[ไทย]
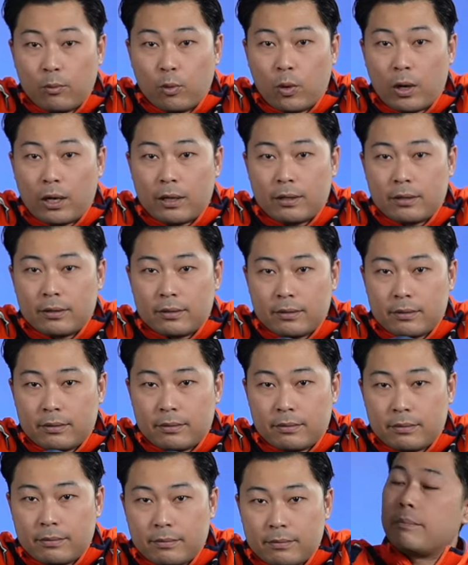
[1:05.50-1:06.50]
มีหมวก
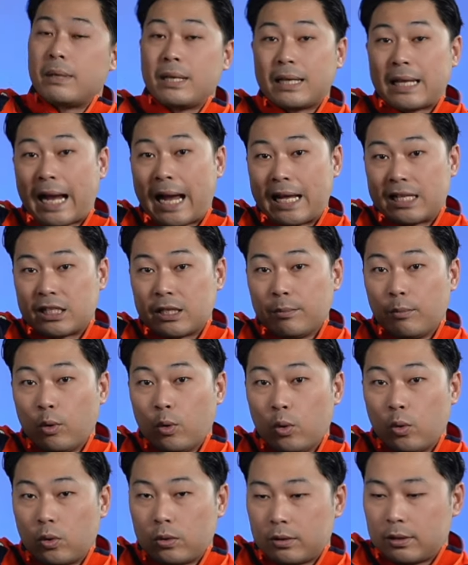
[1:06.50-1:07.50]
มีกาดจ
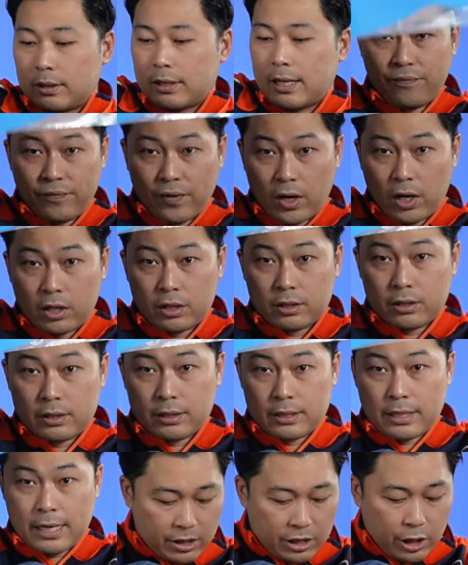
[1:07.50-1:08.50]
มูกดิฟฟ์
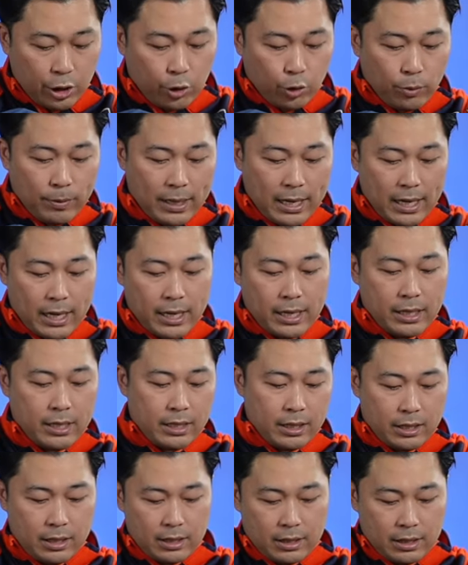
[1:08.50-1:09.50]
มีชิลมาให้
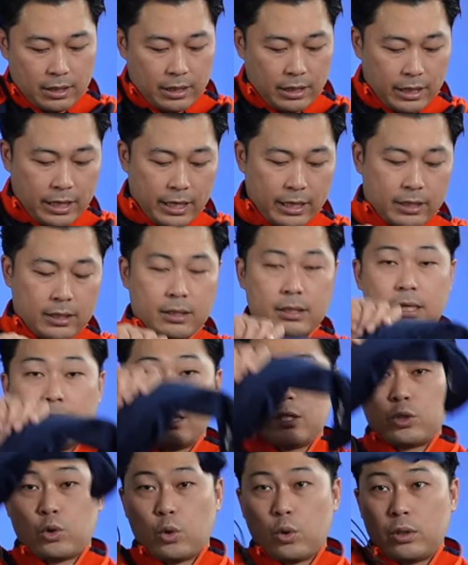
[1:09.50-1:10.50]
อีกห
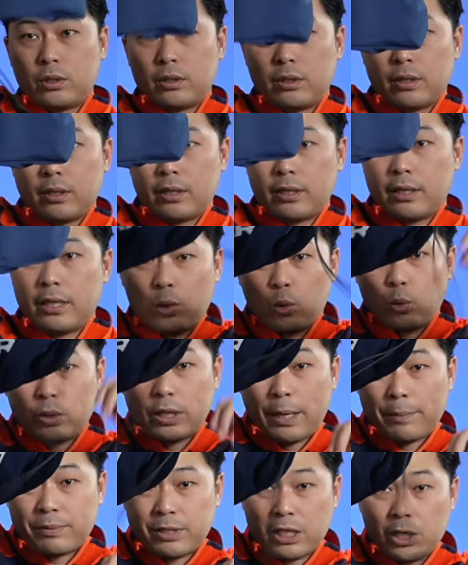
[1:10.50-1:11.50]
นึ่งชุดมีถุง
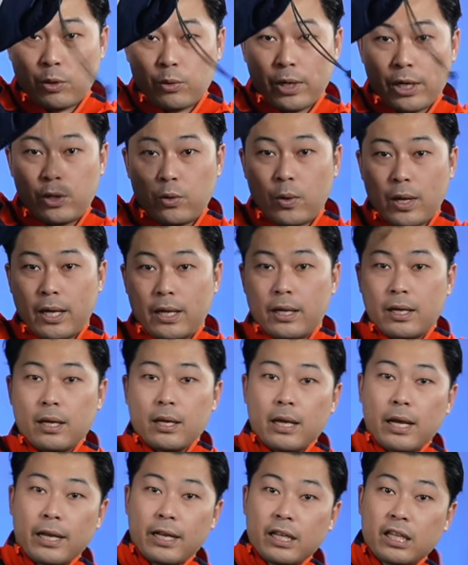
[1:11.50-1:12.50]
เก็บชิลให้ด้วย
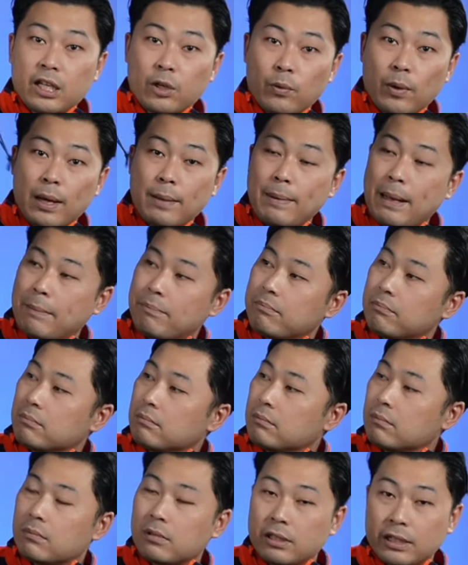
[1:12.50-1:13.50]
นี่ถือว่าแบบ
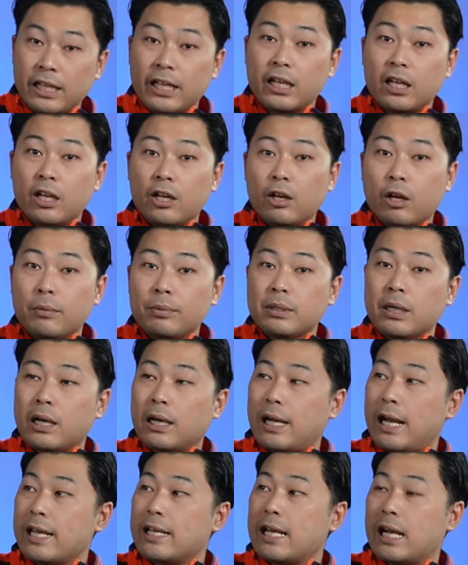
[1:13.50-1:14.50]
ดีเลยเนาะเผื่
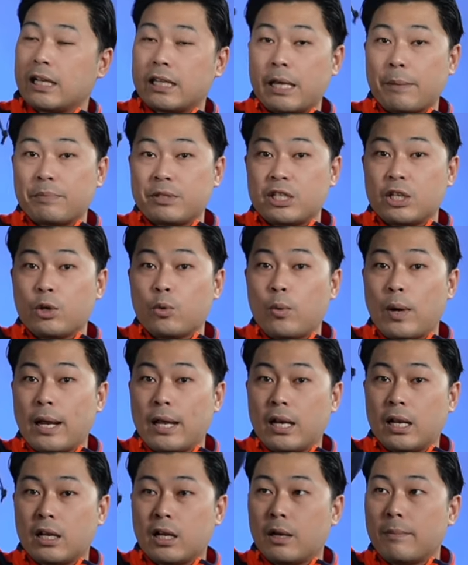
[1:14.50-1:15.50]
อใครอยากเก็บชิล
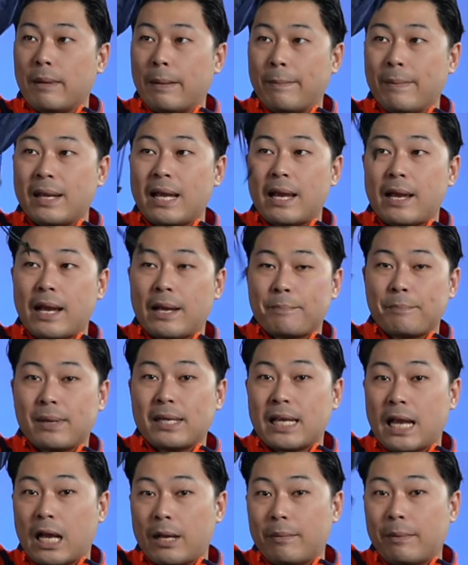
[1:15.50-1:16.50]
ไว้แล้วก็แบบไม่
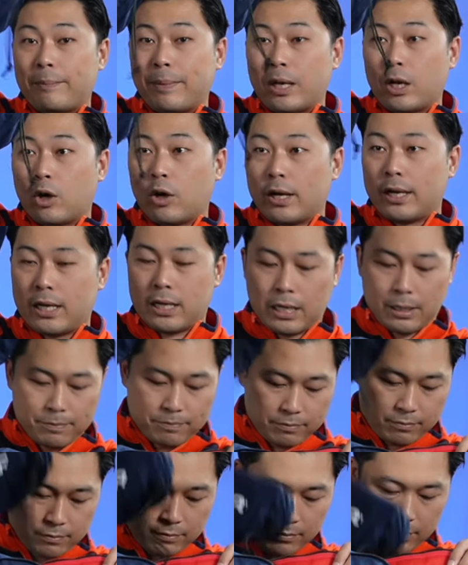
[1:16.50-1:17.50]
อยากให้มันเป็นรอยนะครั
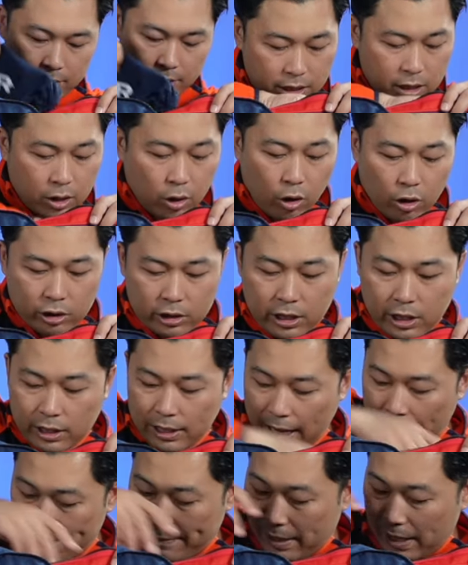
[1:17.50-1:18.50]
บนี่คือของ
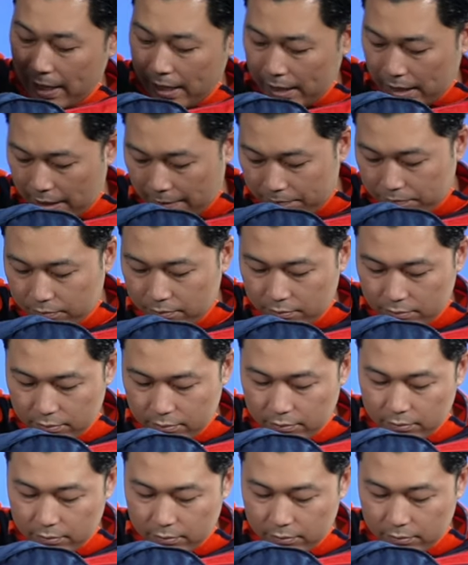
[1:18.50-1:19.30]
ที่แถมมาให้ครับ